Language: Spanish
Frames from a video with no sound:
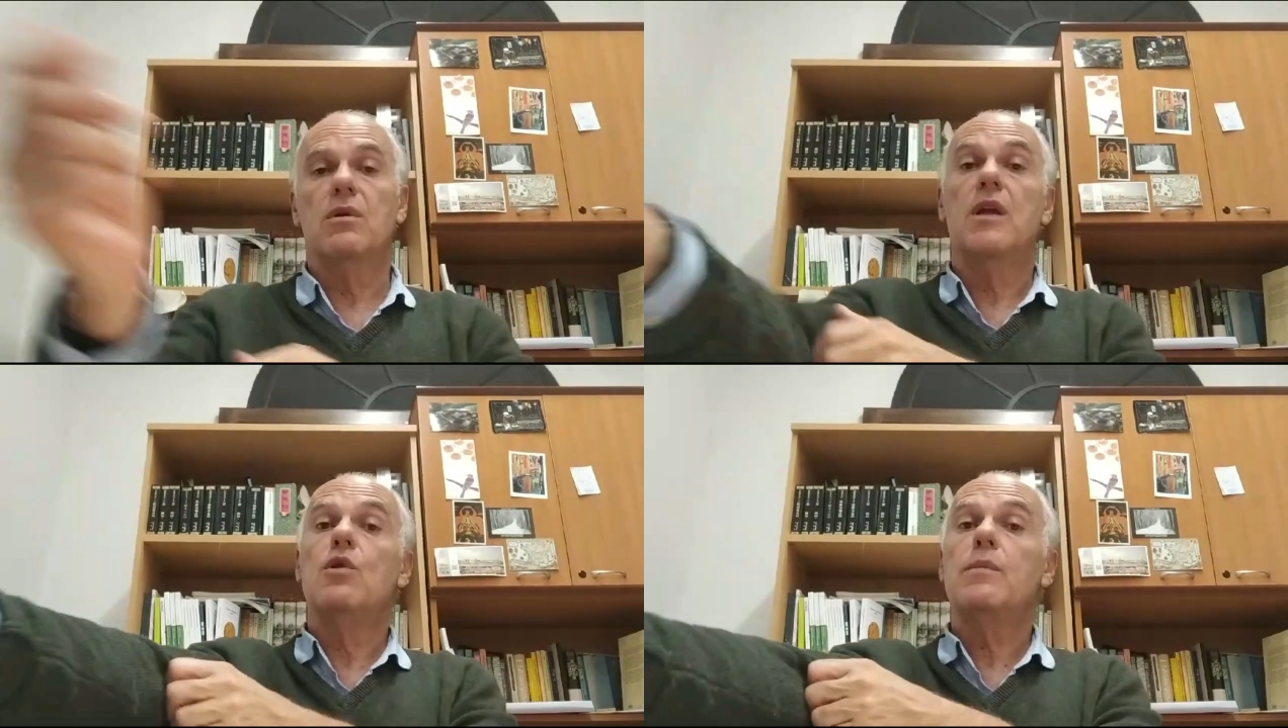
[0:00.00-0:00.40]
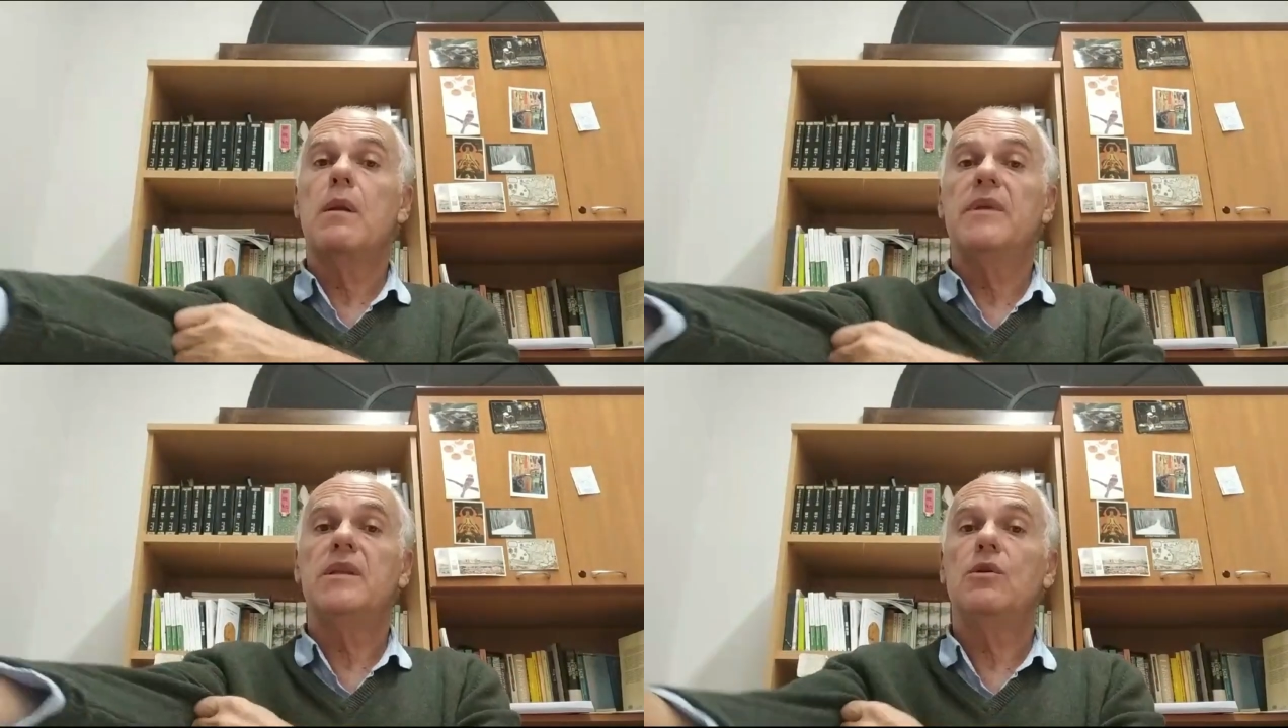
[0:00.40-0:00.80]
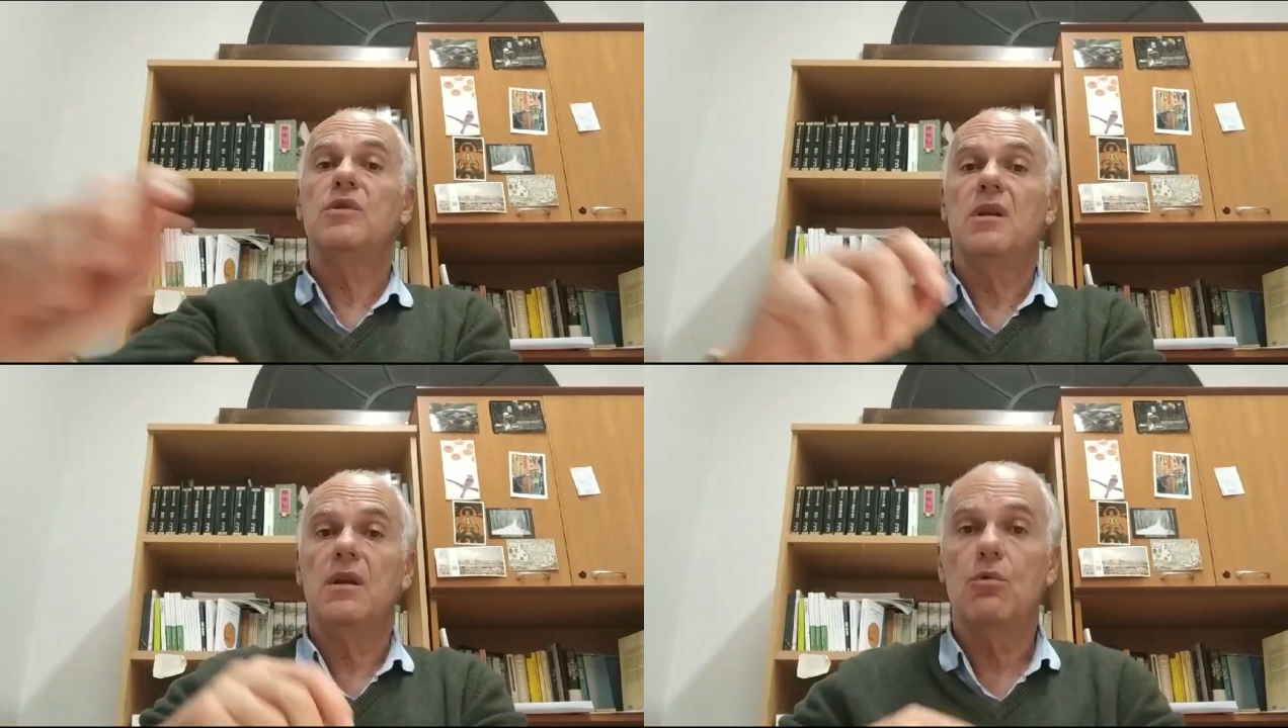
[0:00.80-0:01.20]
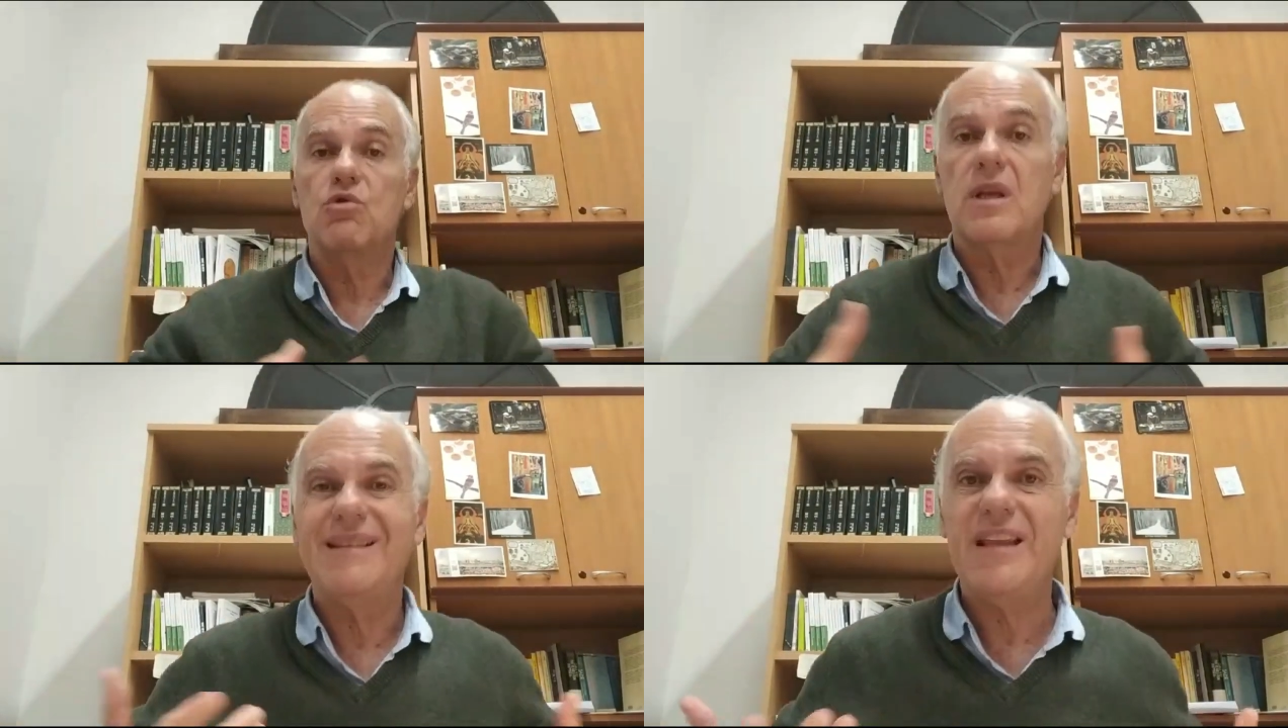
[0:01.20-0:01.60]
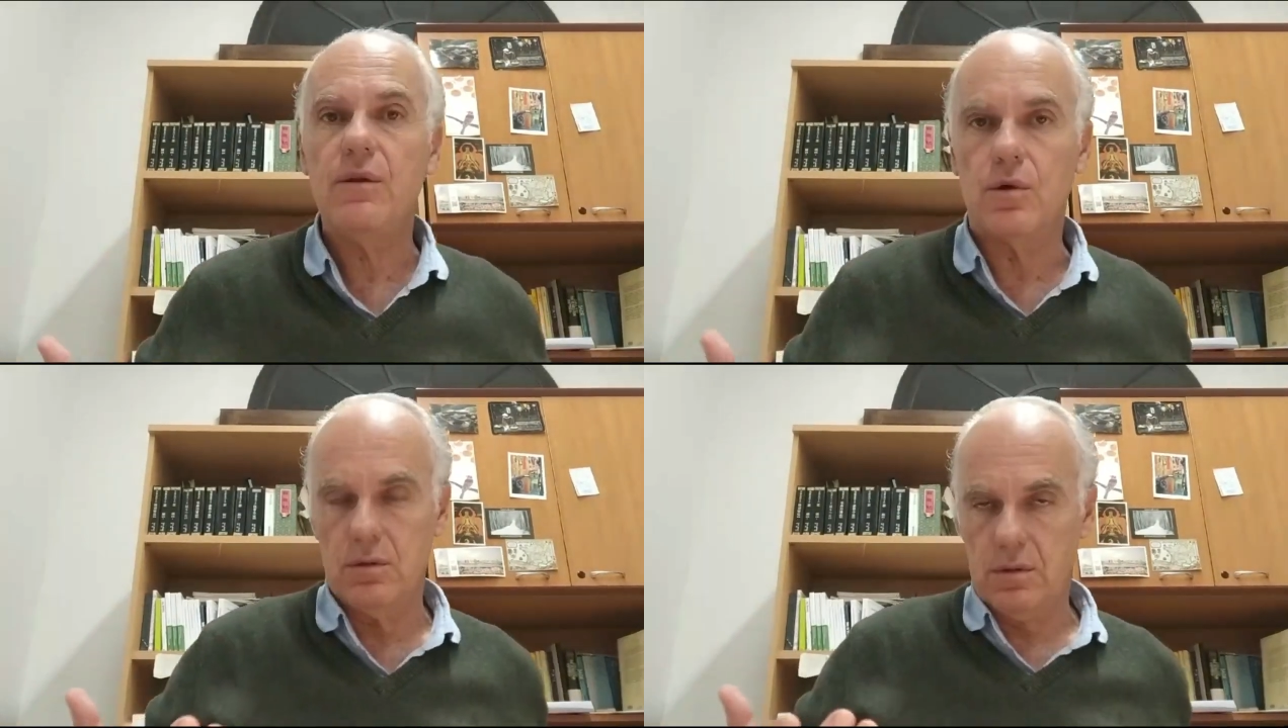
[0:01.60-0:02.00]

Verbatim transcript: que normalmente no tiene ningún sentido,